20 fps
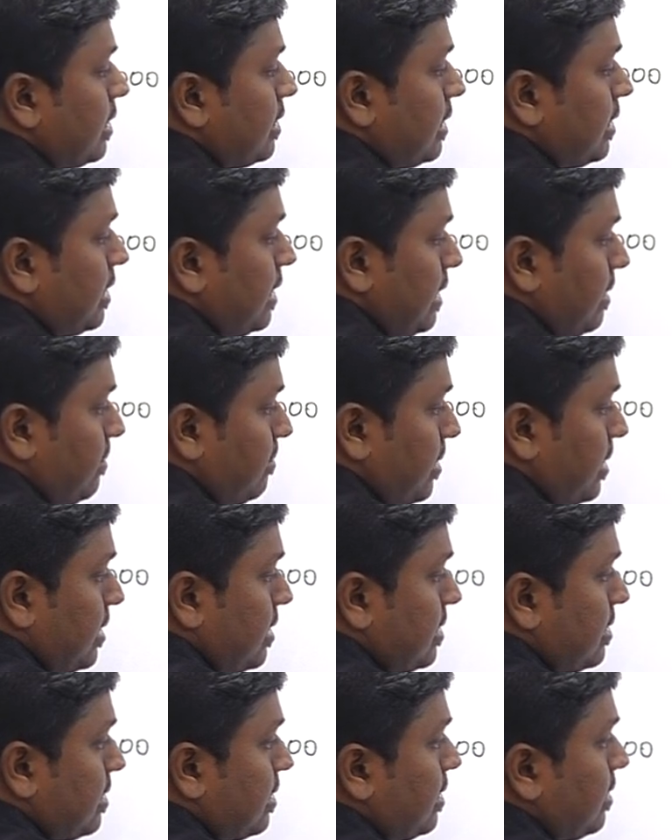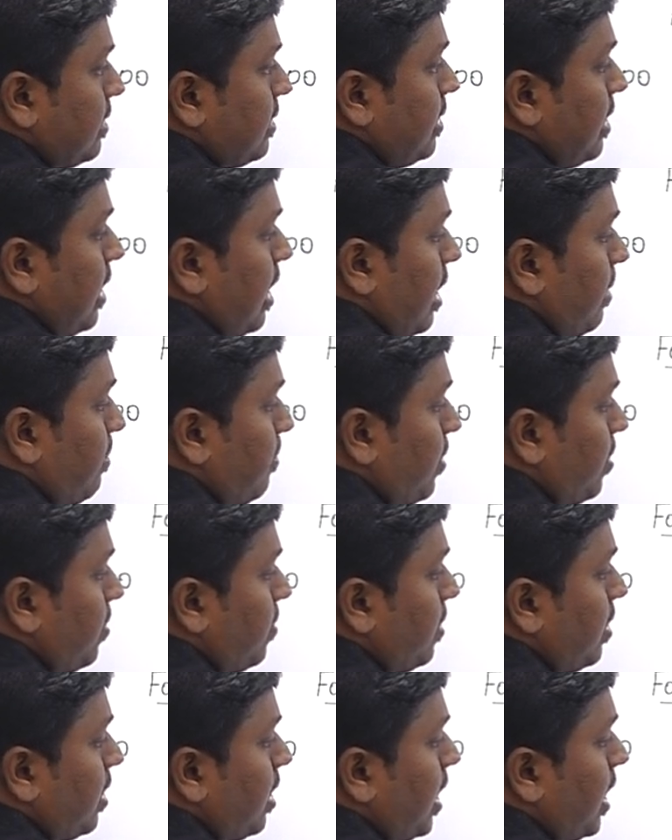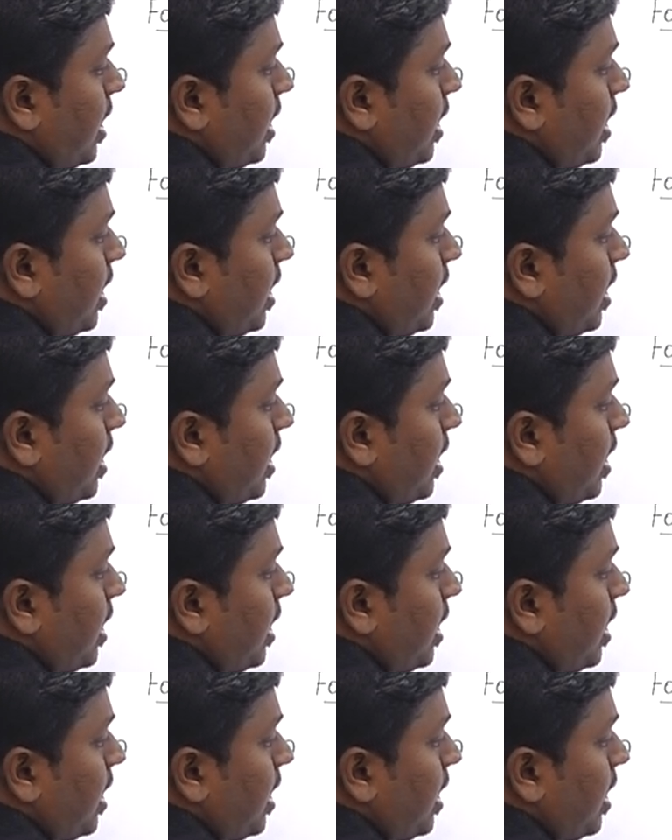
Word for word: த்ரீ மந்த்ஸு அப்புறம் ஒரு